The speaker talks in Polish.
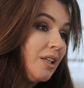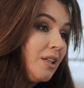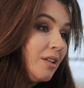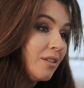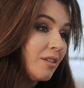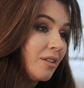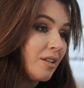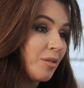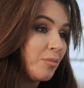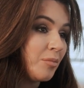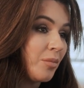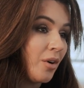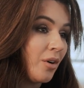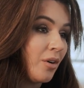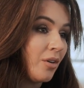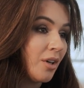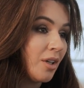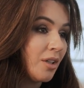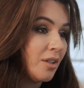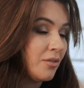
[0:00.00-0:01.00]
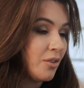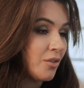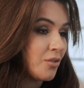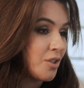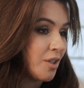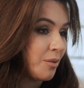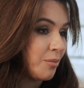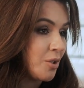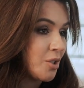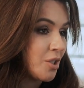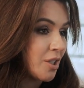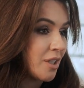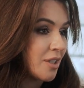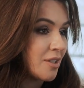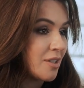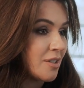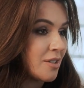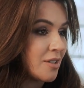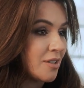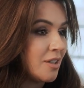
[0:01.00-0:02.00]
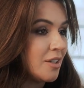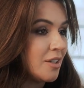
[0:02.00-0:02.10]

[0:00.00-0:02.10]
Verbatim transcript: inny, bo kiedy wiążemy się z